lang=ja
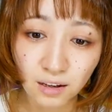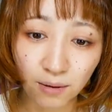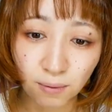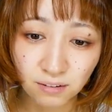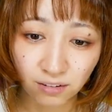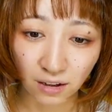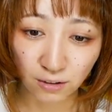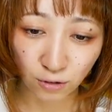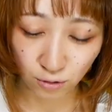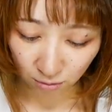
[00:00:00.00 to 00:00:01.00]
たまし
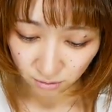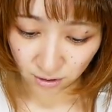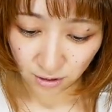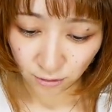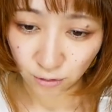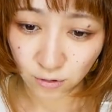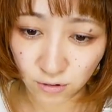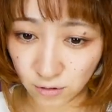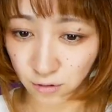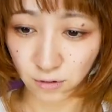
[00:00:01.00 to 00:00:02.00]
たちょっ
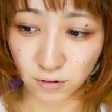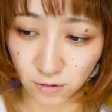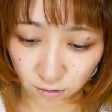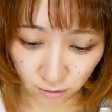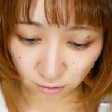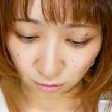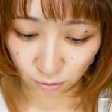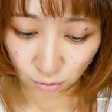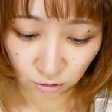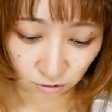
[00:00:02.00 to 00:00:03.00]
と
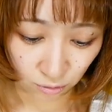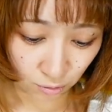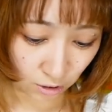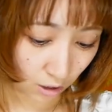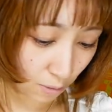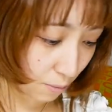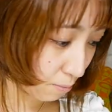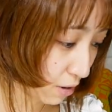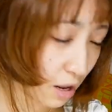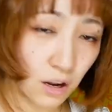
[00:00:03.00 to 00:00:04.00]
ちょっとどうしようこれあ
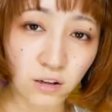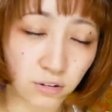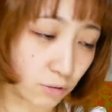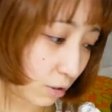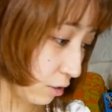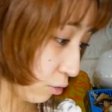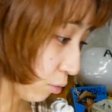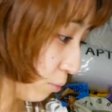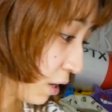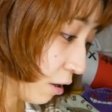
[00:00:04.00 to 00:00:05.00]
見えないですよねちょっ
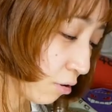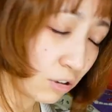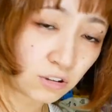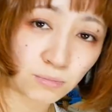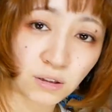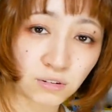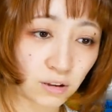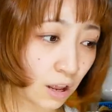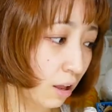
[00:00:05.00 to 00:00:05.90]
と見えるようにしますね